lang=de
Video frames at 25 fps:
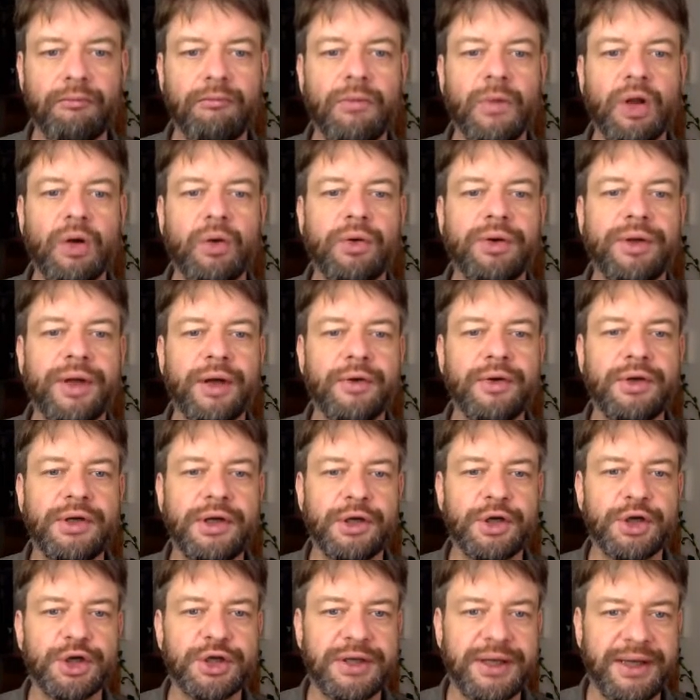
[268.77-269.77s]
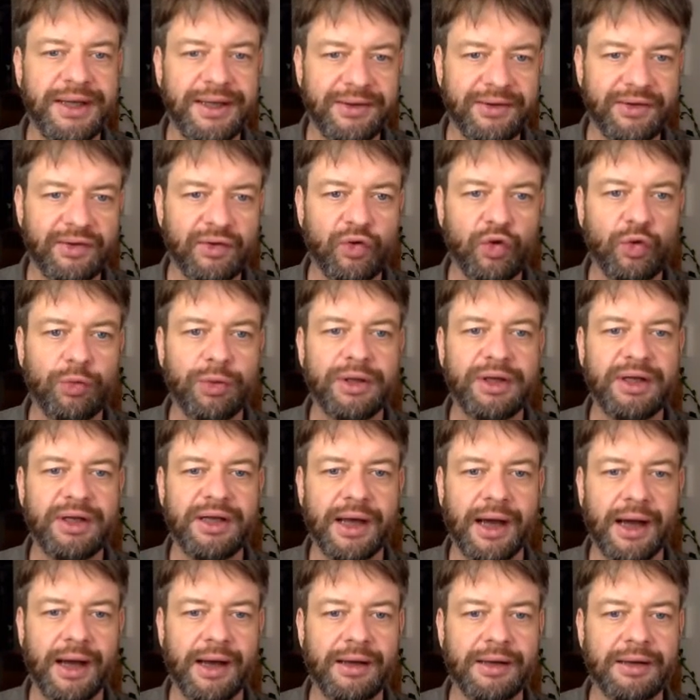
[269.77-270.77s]
Und dadurch entsteht über die
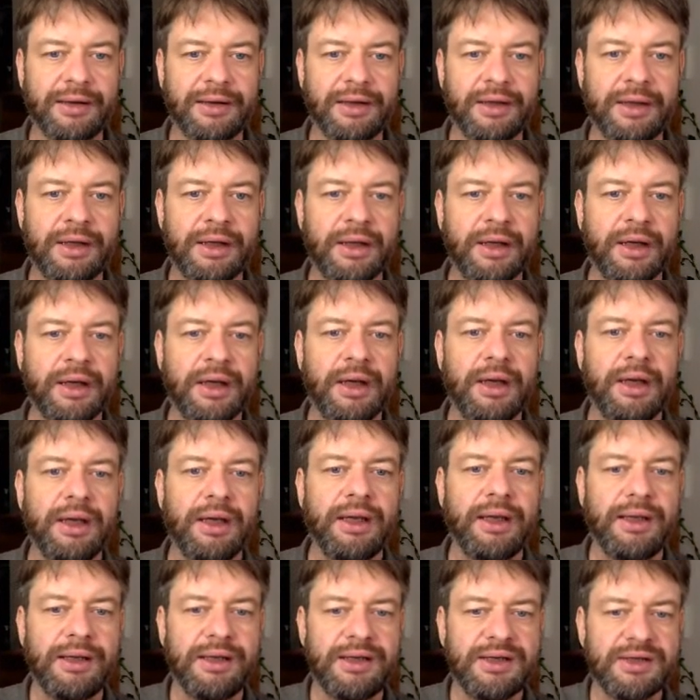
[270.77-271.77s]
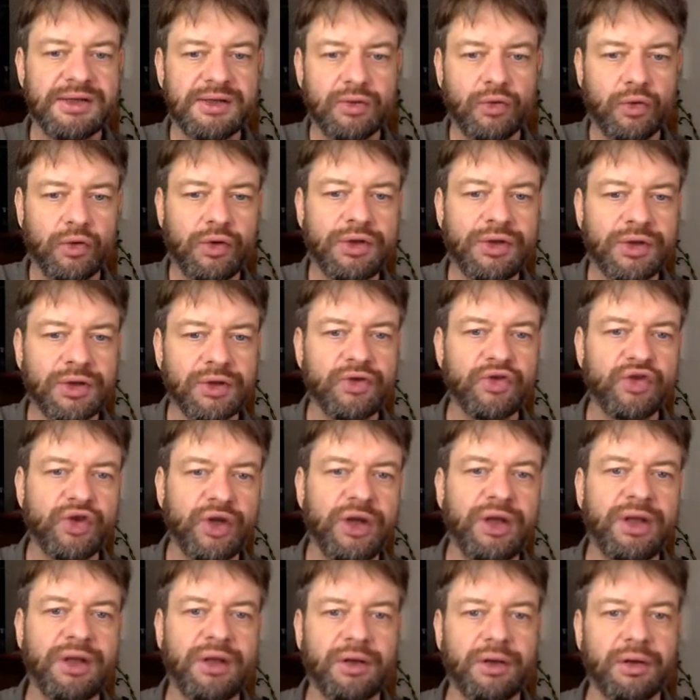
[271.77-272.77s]
Jahre in diesen unteren
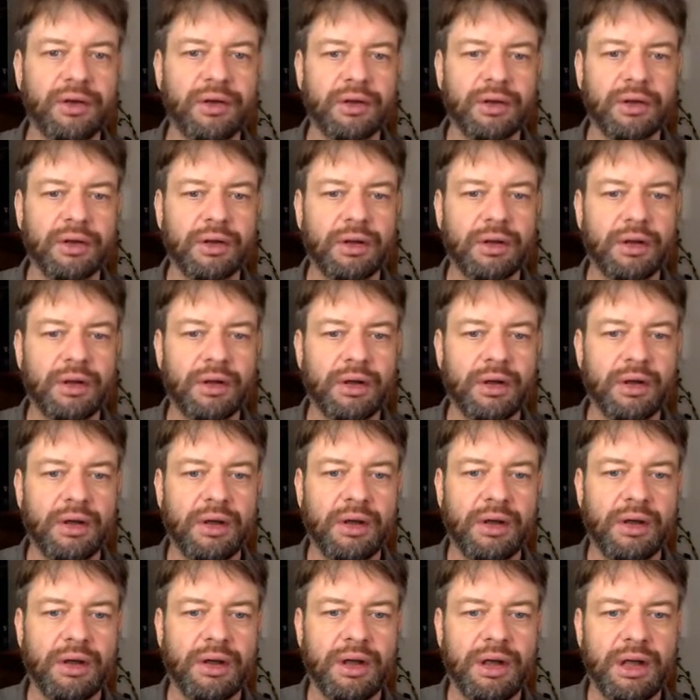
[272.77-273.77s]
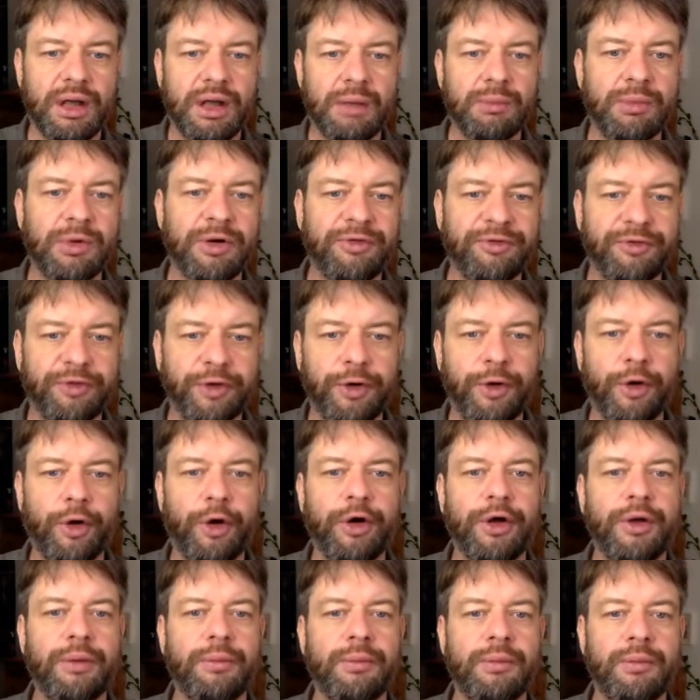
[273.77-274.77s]
Schichten immer von
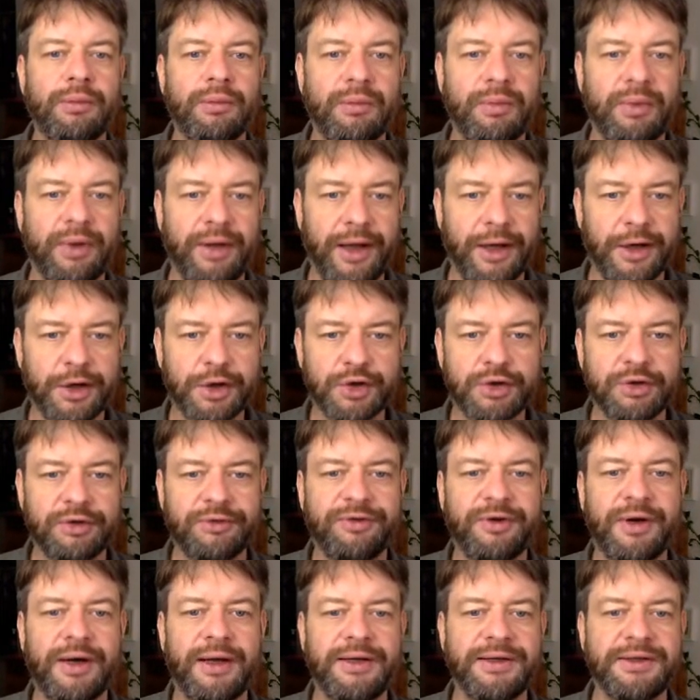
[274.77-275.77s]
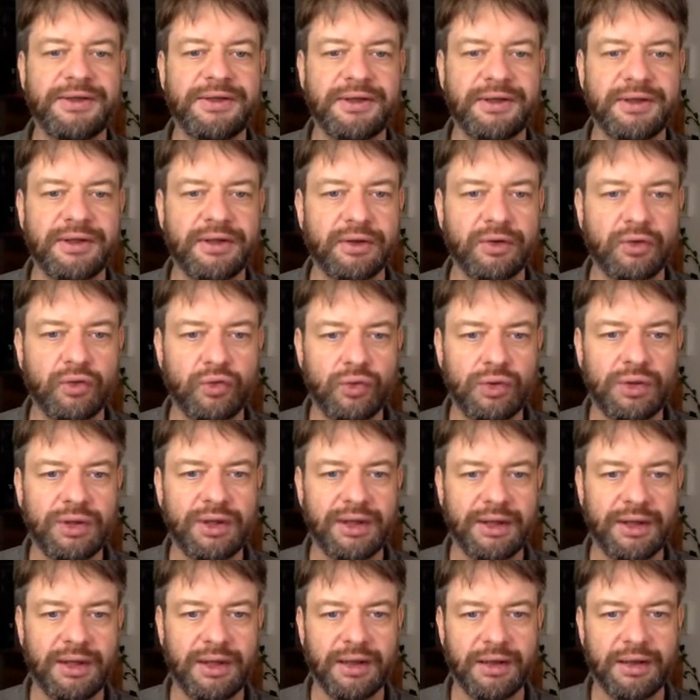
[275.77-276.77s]
neuem nährstoffhaltige, gute
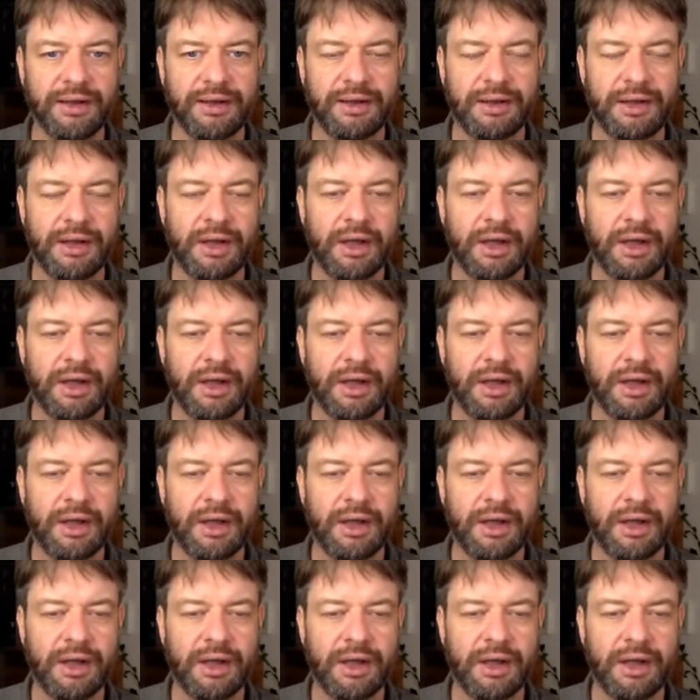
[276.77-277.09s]
Erde.